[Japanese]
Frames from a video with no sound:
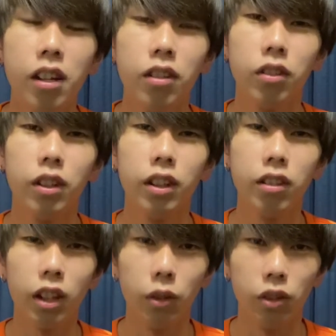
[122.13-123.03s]
それは
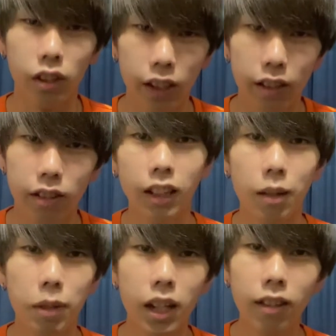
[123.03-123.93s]
つけてほしいです。
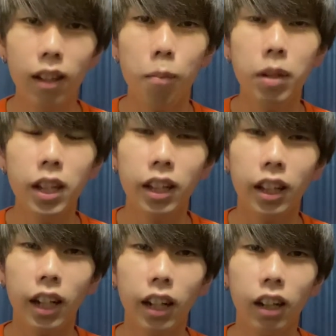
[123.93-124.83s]
で、皆さん見て
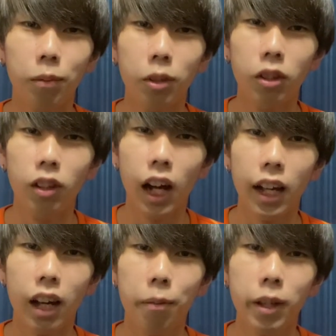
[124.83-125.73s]
てなんかもう、
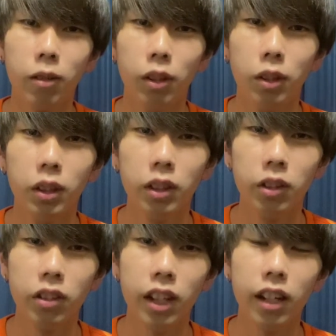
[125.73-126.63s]
あ、やべえ、これ同点追
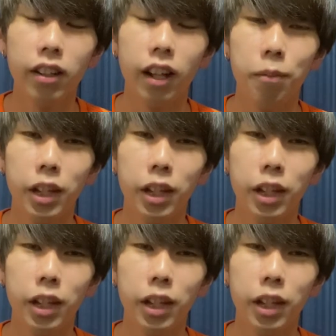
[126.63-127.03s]
いつかれるな、